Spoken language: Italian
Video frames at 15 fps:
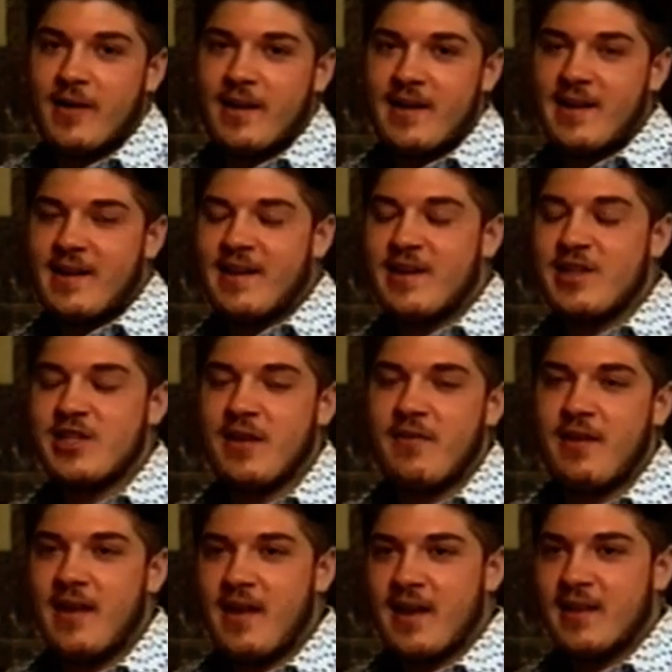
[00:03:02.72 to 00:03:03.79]
eh,
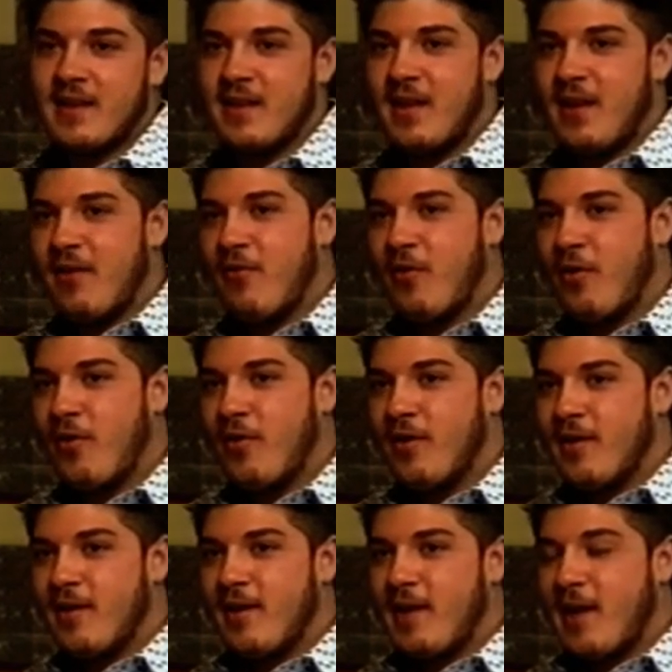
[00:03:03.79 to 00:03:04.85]
ricevi cattivo
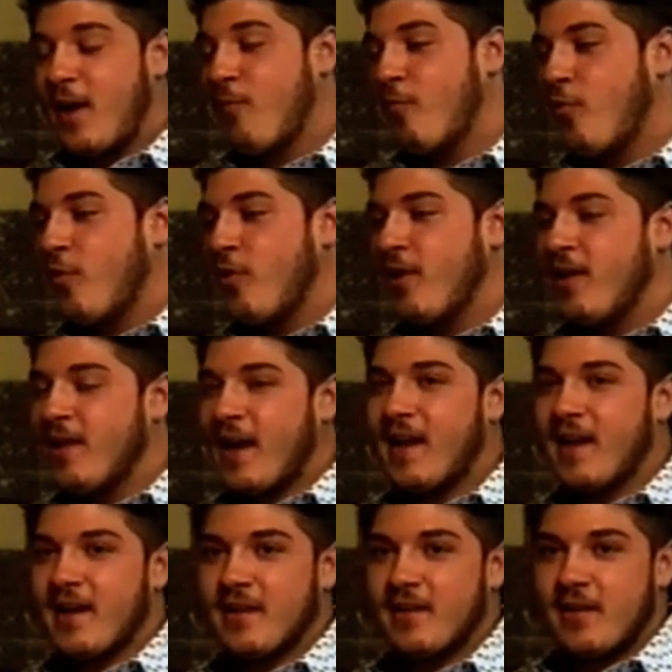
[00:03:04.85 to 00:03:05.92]
e vuoi
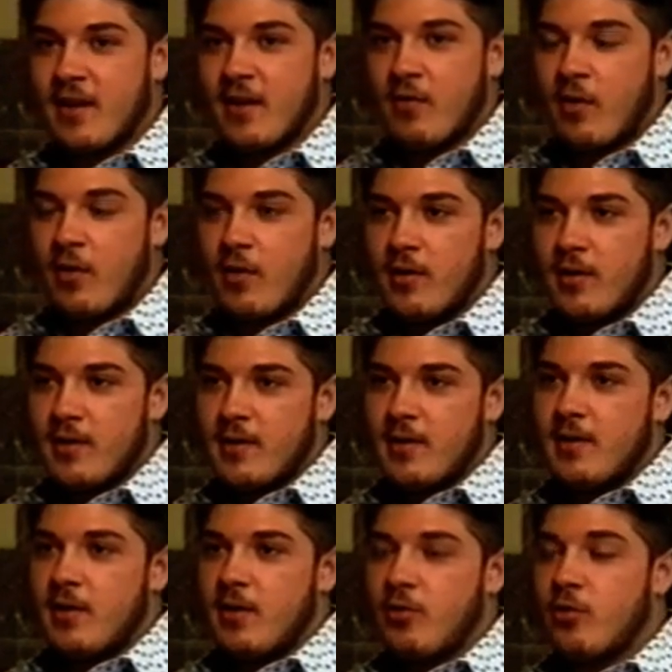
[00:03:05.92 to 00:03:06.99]
dare cattivo.
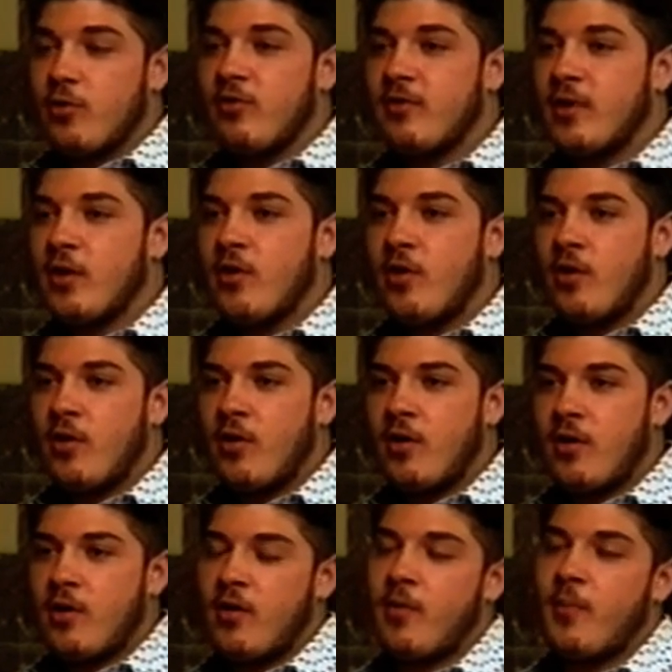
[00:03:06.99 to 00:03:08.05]
Sono
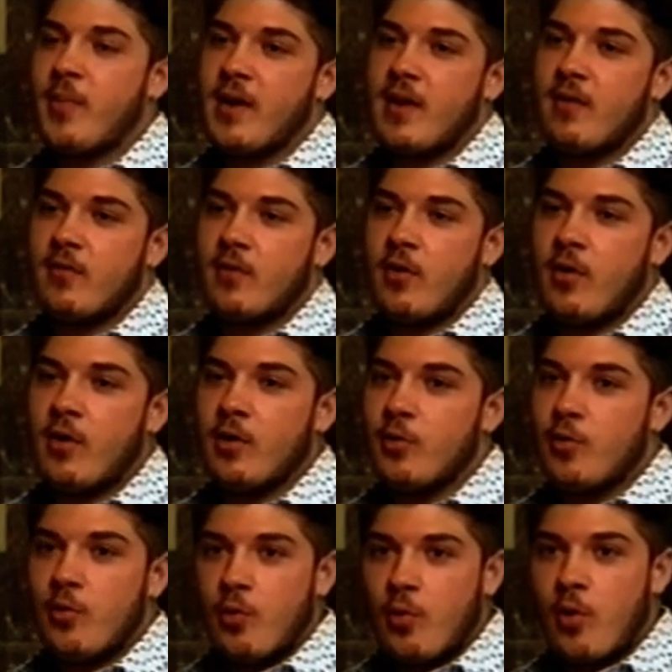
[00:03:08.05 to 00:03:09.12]
stato preso in
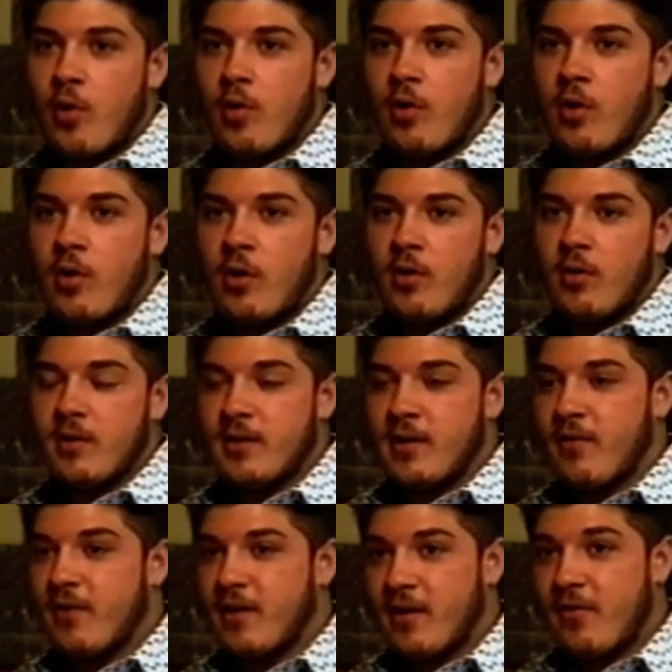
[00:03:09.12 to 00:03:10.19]
un luogo
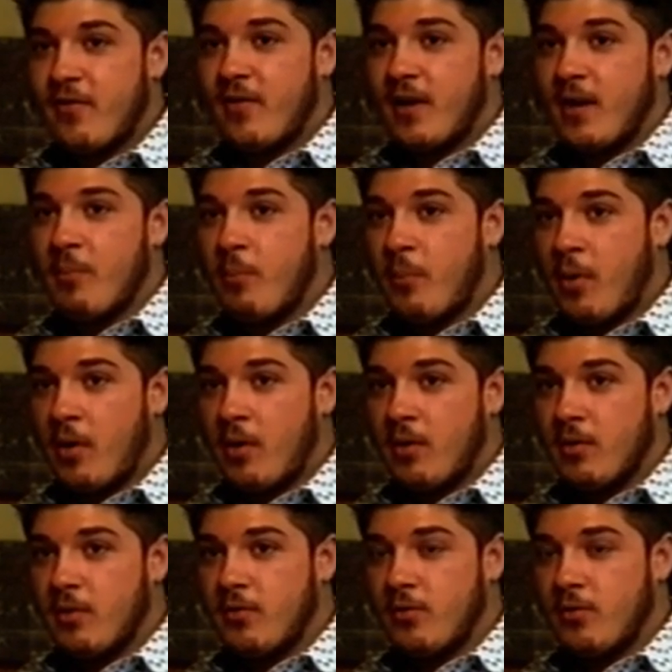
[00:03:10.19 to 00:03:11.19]
da fratello Filippo,